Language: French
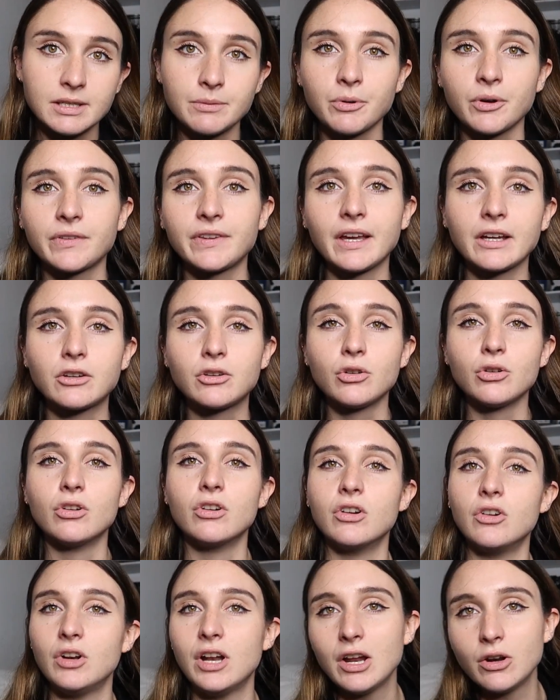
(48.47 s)
C'est pour ça
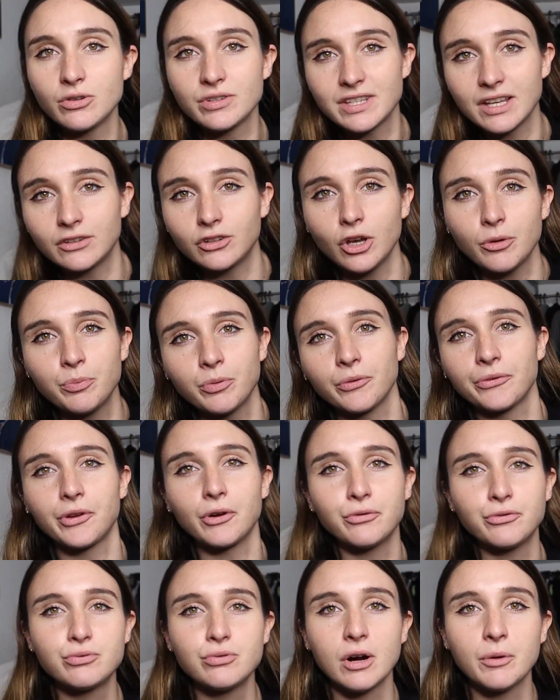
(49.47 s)
que là le setup, on
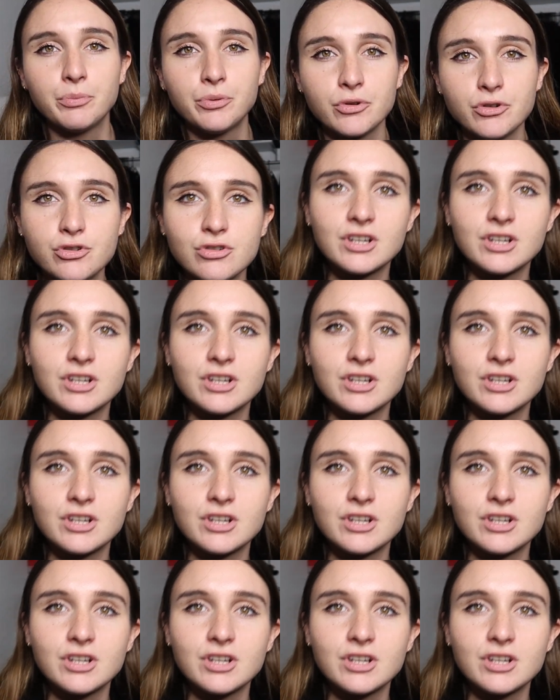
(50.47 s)
s'en fout un peu. Je